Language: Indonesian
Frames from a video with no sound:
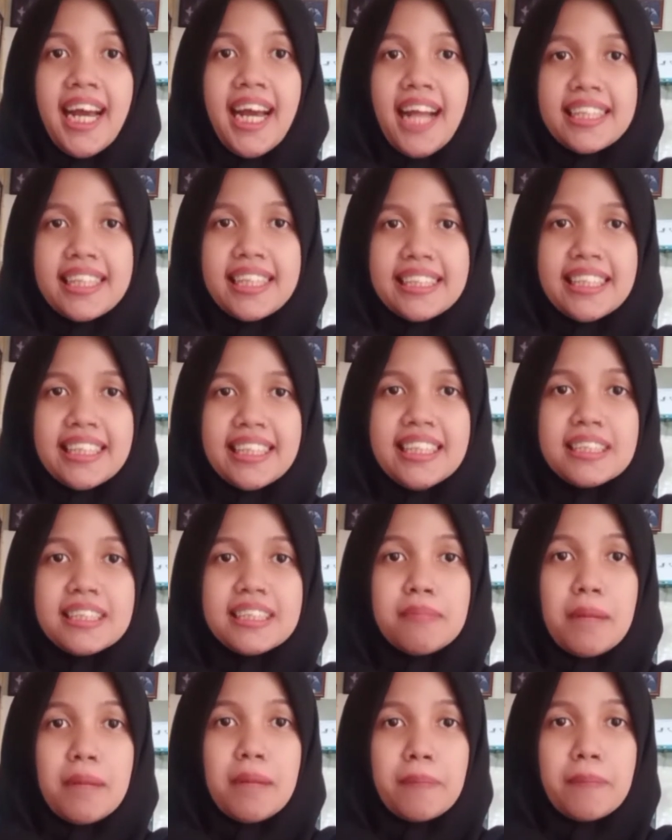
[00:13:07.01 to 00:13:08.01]
Hal ini
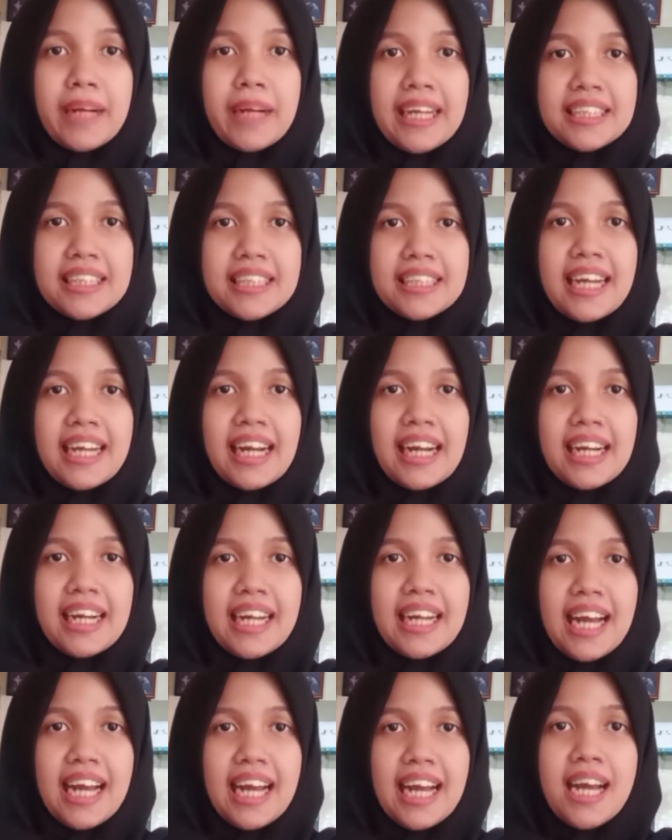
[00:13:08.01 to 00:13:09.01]
disebabkan
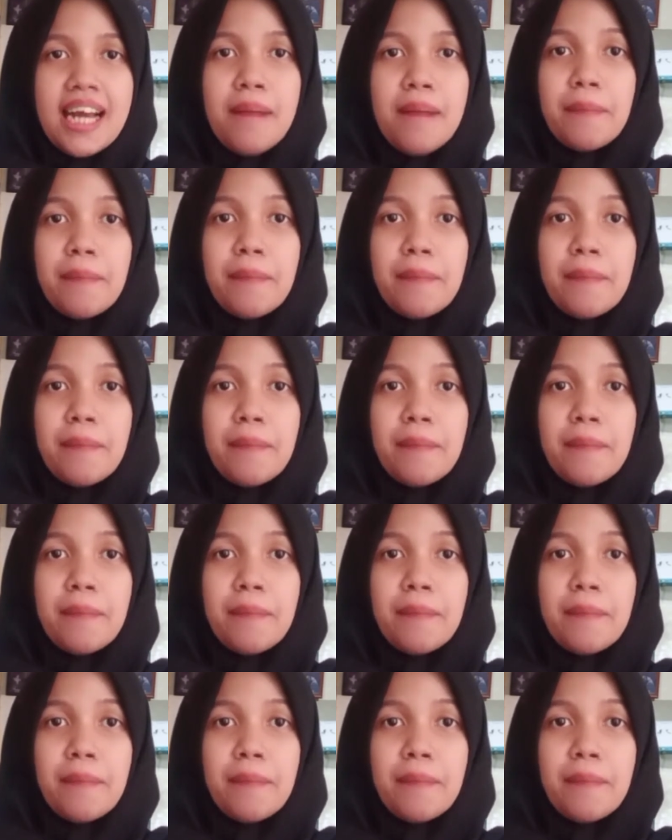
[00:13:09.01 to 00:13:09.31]
karena